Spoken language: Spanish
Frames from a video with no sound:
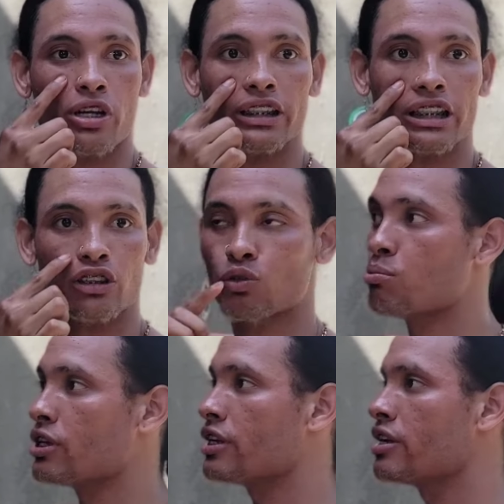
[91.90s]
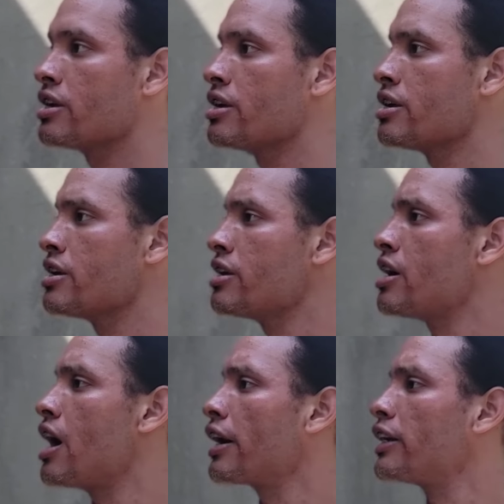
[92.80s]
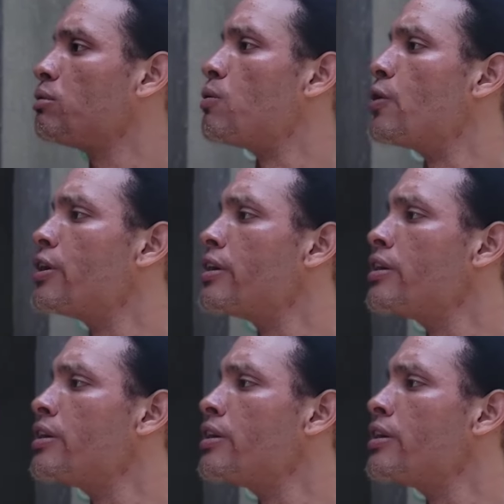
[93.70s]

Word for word: Listen to me. Aquí voy.